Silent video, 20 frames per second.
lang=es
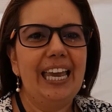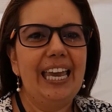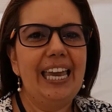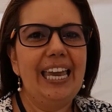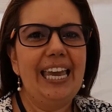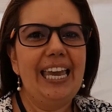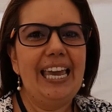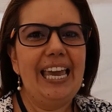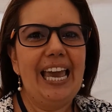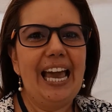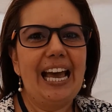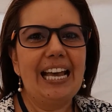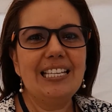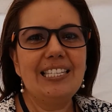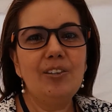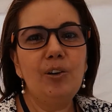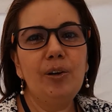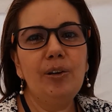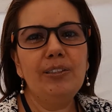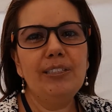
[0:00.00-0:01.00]
Eh,
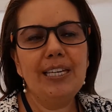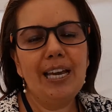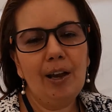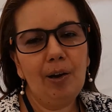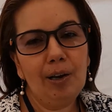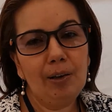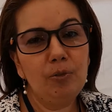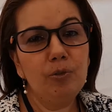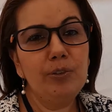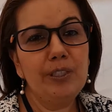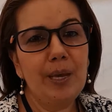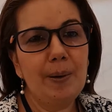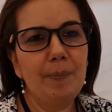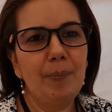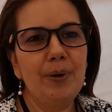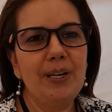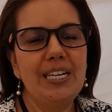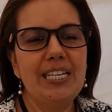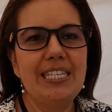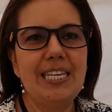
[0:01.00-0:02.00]
hace ya algún
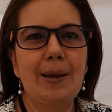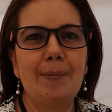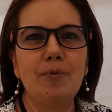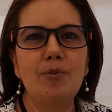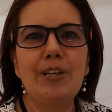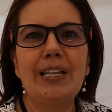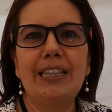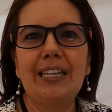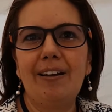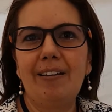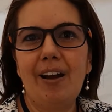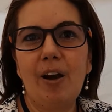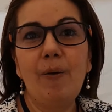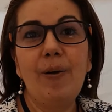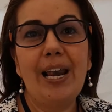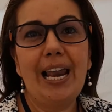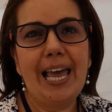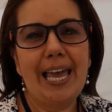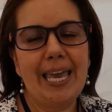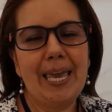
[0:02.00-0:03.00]
tiempo iniciamos el
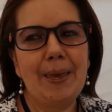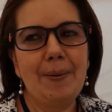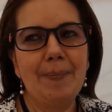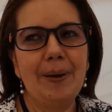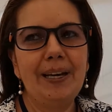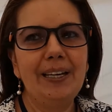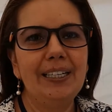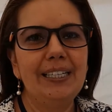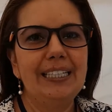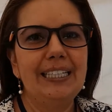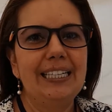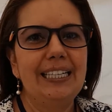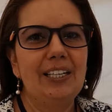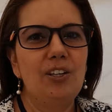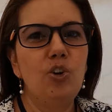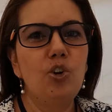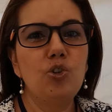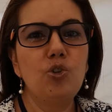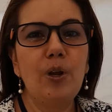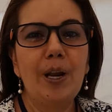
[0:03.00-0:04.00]
trabajo en la EMA,
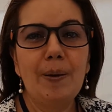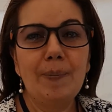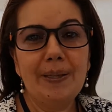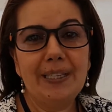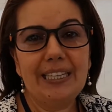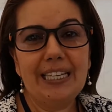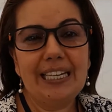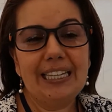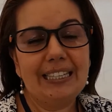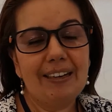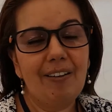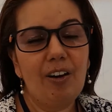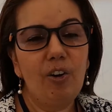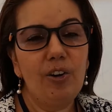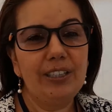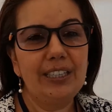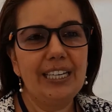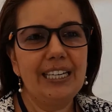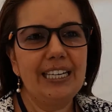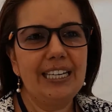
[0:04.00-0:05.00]
no solamente en el
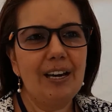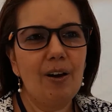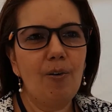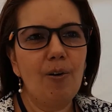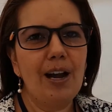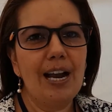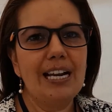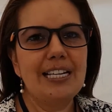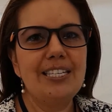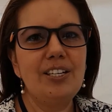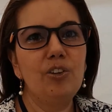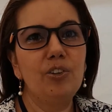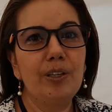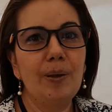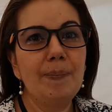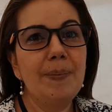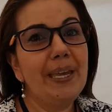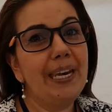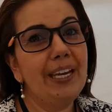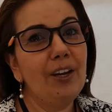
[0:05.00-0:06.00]
trabajo de técnica vocal, sino
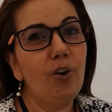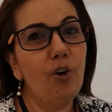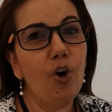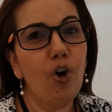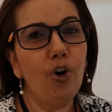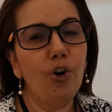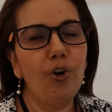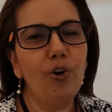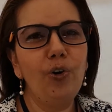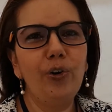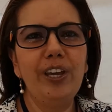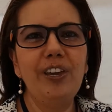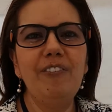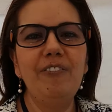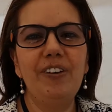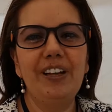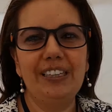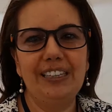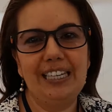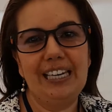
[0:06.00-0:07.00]
también en coro
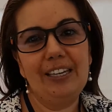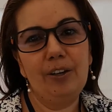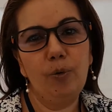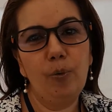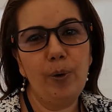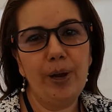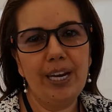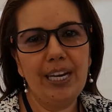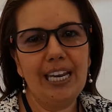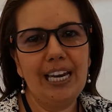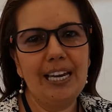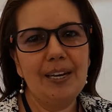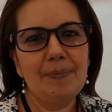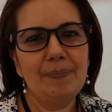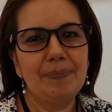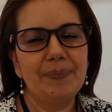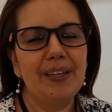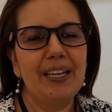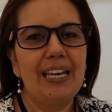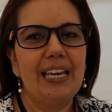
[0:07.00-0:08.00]
infantil y juvenil.
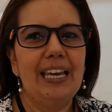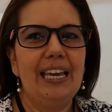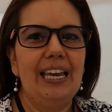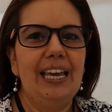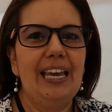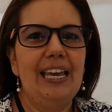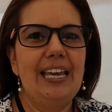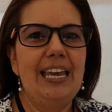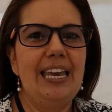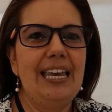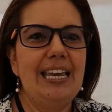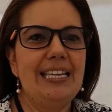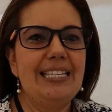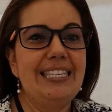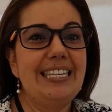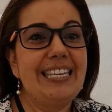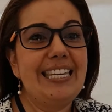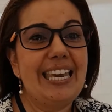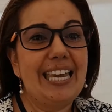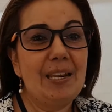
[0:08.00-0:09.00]
Eh,
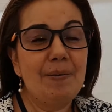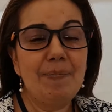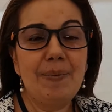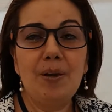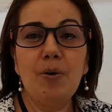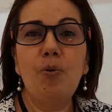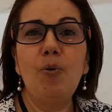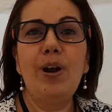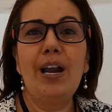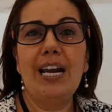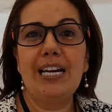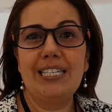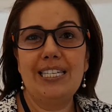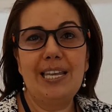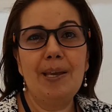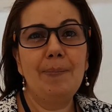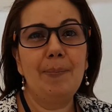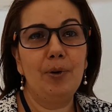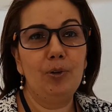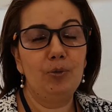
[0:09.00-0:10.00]
si quieren
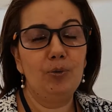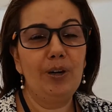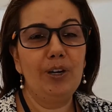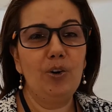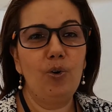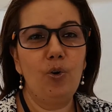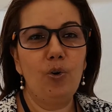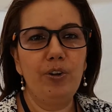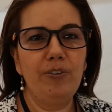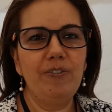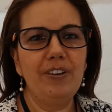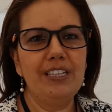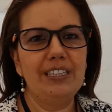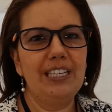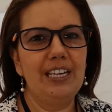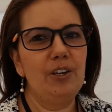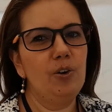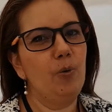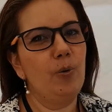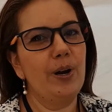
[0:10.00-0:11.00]
vincularse de pronto al coro
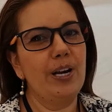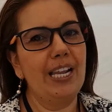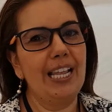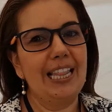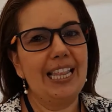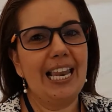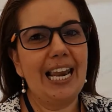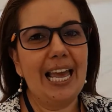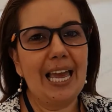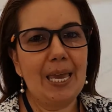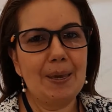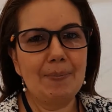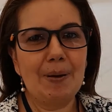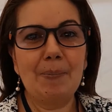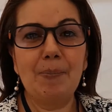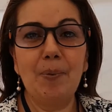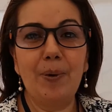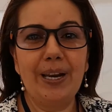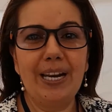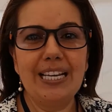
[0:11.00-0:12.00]
infantil y juvenil de la
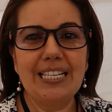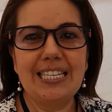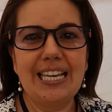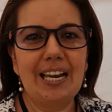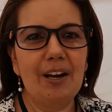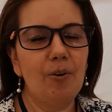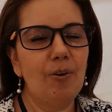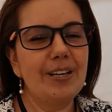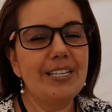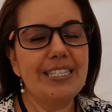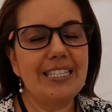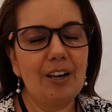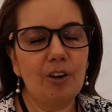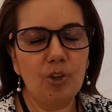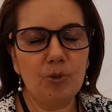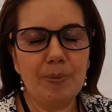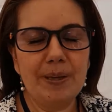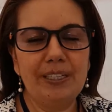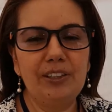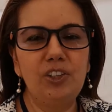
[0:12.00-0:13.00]
EMA, pueden hacerlo hasta
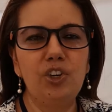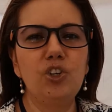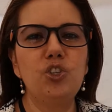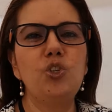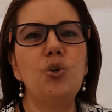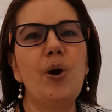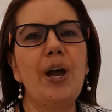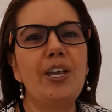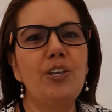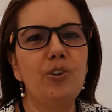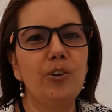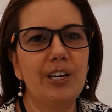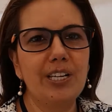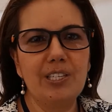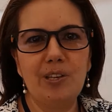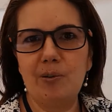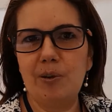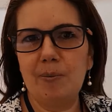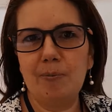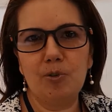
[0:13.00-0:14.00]
los 28 años.
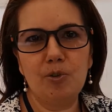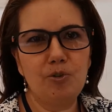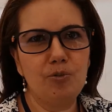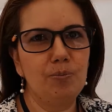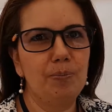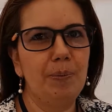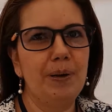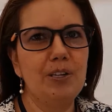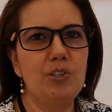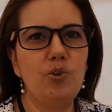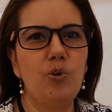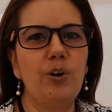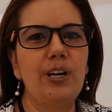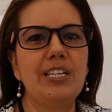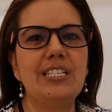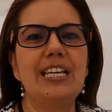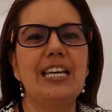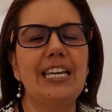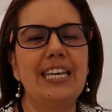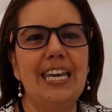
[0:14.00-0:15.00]
Recibimos
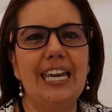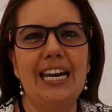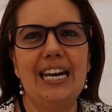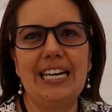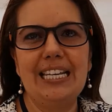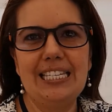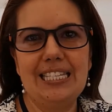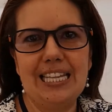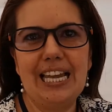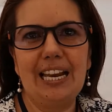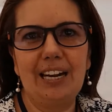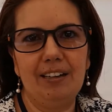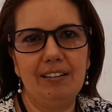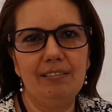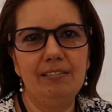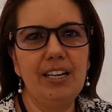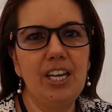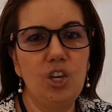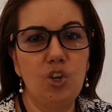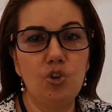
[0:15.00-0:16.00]
personas que quieran estar,
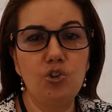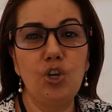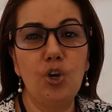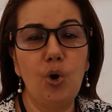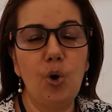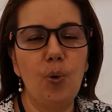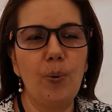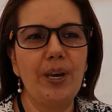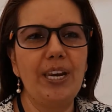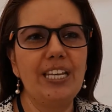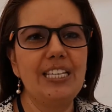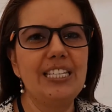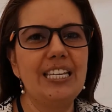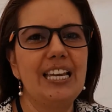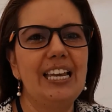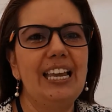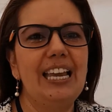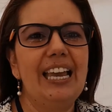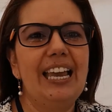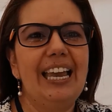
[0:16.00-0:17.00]
niños y jóvenes,
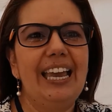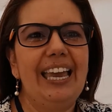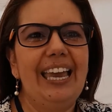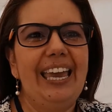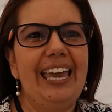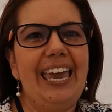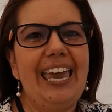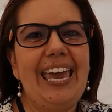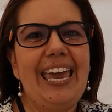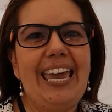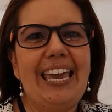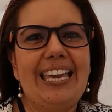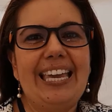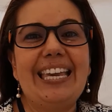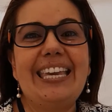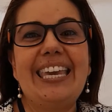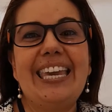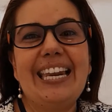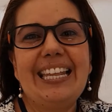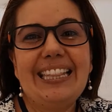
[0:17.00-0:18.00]
eh,
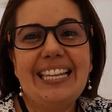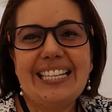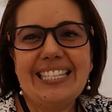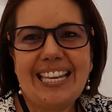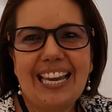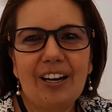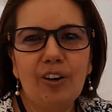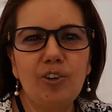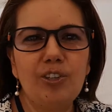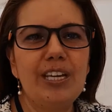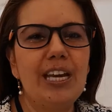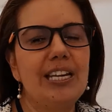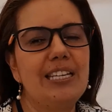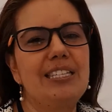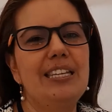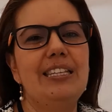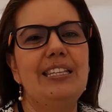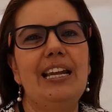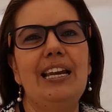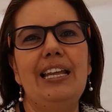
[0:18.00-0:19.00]
que quieran desarrollar
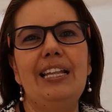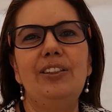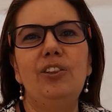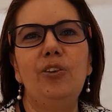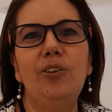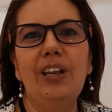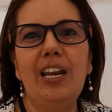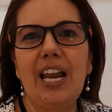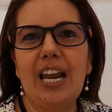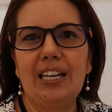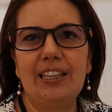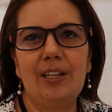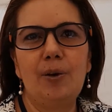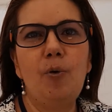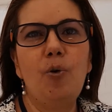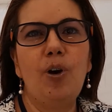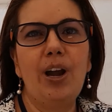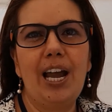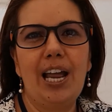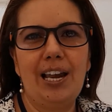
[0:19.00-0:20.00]
este talento del arte
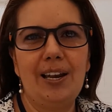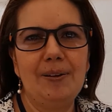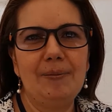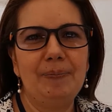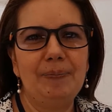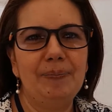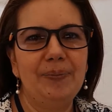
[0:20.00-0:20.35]
vocal.